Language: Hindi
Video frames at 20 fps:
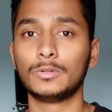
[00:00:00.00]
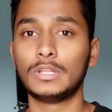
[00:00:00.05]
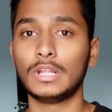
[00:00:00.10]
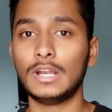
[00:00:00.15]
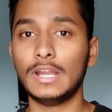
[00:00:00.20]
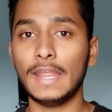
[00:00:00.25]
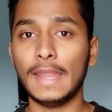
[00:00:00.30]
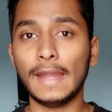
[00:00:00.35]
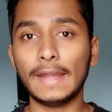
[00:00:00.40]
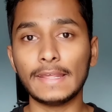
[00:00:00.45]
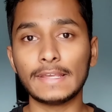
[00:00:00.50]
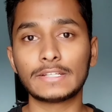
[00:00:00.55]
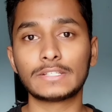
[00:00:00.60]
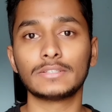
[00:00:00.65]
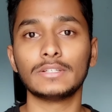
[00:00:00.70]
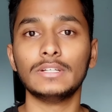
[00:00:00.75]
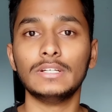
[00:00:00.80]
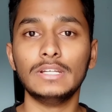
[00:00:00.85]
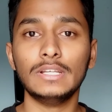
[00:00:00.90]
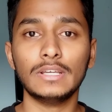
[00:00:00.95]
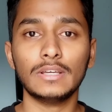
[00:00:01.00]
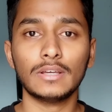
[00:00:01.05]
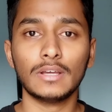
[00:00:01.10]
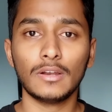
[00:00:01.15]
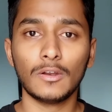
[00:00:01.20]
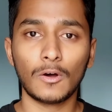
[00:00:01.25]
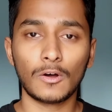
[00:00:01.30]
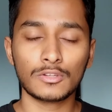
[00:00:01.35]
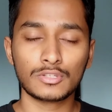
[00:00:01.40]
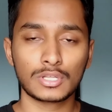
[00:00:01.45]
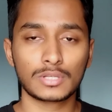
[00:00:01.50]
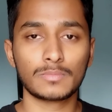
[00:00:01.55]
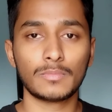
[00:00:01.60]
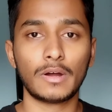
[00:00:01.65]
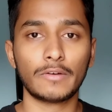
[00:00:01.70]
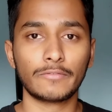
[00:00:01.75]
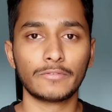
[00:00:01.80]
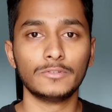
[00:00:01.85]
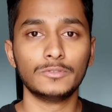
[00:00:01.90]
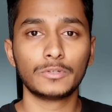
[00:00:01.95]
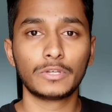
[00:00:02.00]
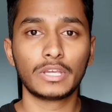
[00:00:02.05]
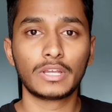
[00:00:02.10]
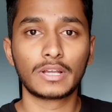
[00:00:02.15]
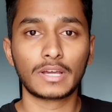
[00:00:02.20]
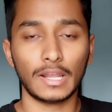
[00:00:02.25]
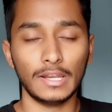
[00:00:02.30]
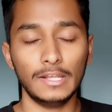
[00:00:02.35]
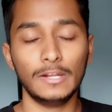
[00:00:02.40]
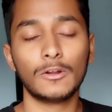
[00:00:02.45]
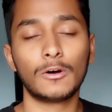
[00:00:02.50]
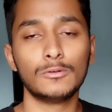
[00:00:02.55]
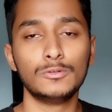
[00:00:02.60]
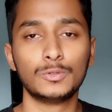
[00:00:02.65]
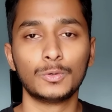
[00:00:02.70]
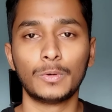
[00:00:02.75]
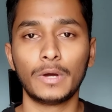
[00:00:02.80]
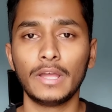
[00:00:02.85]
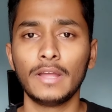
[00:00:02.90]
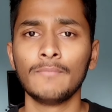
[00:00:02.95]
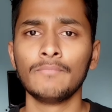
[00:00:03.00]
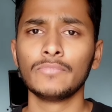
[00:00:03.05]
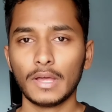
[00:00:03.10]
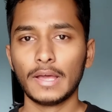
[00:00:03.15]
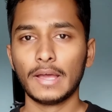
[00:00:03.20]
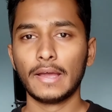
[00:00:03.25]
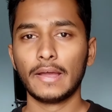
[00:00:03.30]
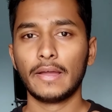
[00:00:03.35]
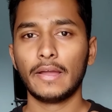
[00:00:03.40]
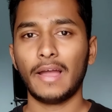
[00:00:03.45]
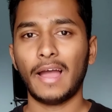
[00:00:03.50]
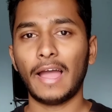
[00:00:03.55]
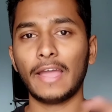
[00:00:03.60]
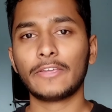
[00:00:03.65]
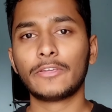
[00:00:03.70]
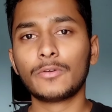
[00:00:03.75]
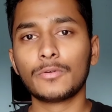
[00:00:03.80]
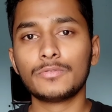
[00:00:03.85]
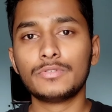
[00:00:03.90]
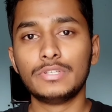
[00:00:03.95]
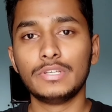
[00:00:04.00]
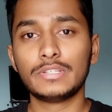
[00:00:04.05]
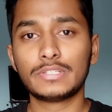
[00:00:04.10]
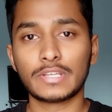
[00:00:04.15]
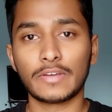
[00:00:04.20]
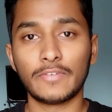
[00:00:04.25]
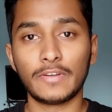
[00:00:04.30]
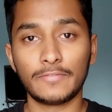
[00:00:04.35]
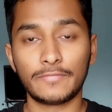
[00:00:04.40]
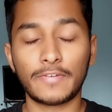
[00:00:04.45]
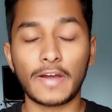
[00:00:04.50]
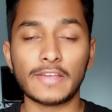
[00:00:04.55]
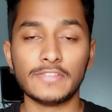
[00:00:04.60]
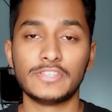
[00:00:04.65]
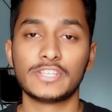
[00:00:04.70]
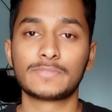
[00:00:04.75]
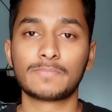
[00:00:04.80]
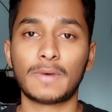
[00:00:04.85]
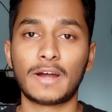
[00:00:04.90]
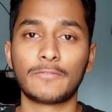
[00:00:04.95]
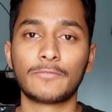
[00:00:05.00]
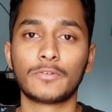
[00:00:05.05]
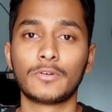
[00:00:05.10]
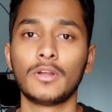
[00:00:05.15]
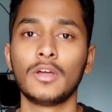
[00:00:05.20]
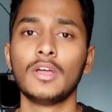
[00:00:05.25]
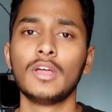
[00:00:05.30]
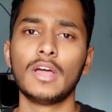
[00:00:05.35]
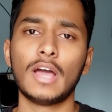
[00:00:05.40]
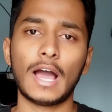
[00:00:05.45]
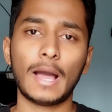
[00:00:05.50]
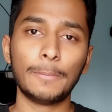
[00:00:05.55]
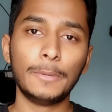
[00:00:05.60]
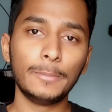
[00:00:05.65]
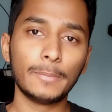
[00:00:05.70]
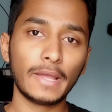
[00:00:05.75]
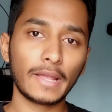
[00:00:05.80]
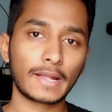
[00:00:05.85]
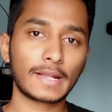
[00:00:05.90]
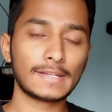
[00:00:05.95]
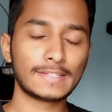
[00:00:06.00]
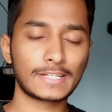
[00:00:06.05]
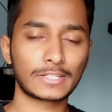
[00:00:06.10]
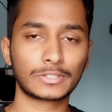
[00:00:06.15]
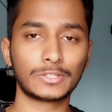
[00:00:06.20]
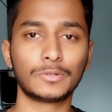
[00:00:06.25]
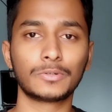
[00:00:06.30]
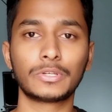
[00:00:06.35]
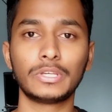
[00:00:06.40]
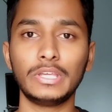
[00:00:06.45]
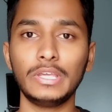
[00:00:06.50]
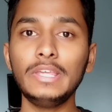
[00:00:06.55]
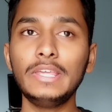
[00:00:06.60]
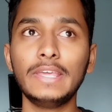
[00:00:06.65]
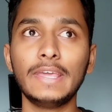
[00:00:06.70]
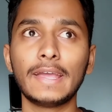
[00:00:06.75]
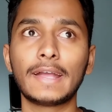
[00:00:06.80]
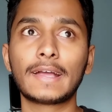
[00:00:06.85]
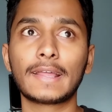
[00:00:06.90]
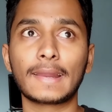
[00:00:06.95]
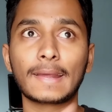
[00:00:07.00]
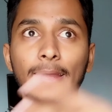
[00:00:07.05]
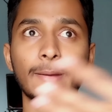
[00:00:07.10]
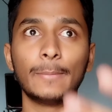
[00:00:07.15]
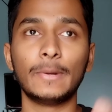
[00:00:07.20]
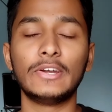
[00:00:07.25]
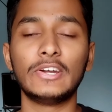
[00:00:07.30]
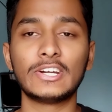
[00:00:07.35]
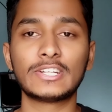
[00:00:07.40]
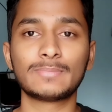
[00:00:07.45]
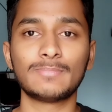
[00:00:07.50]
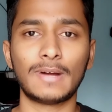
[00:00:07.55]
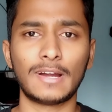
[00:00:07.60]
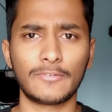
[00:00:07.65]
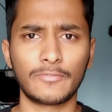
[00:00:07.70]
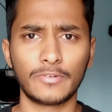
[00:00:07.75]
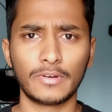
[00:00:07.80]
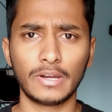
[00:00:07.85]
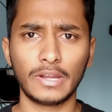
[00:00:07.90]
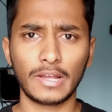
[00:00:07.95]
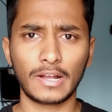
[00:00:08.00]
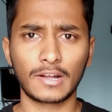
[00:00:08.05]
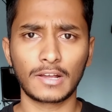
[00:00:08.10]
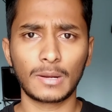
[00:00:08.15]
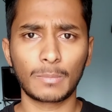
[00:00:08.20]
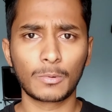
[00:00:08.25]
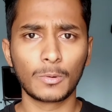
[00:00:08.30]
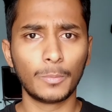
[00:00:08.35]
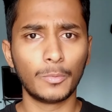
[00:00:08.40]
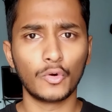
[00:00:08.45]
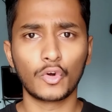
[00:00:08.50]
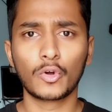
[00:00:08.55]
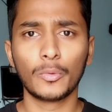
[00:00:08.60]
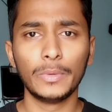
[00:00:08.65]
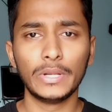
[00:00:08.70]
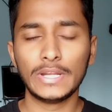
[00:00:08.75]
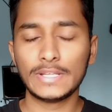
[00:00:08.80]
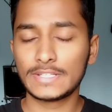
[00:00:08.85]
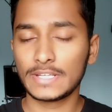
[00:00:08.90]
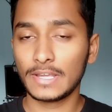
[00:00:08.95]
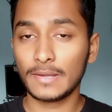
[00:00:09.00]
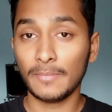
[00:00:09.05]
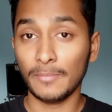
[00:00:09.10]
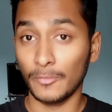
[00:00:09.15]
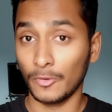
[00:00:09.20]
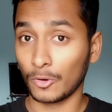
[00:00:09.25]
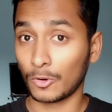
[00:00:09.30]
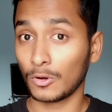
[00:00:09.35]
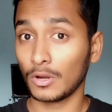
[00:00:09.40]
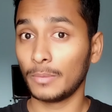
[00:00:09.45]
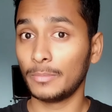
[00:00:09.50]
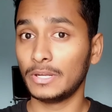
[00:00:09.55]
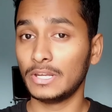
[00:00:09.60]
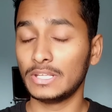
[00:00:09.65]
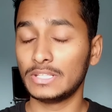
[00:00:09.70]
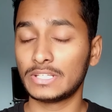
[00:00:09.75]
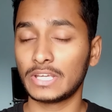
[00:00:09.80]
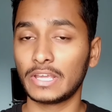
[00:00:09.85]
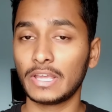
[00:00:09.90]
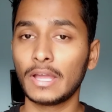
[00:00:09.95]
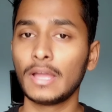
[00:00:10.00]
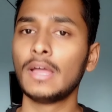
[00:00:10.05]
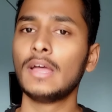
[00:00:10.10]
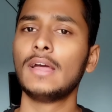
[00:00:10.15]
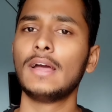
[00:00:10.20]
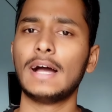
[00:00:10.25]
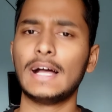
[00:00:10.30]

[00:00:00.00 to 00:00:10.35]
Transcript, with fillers: टू द लेटेस्ट लॉन्च स्मार्टफोन जो कि कल ही लॉन्च हुआ है आई क्यू जी सेवन फाइव जी स्मार्टफोन अभी मैं कह सकता हूँ कि ये एक रिकमेंडेड स्मार्टफोन है अगर आपको पोको भी नहीं चाहिए मोटोला भी नहीं चाहिए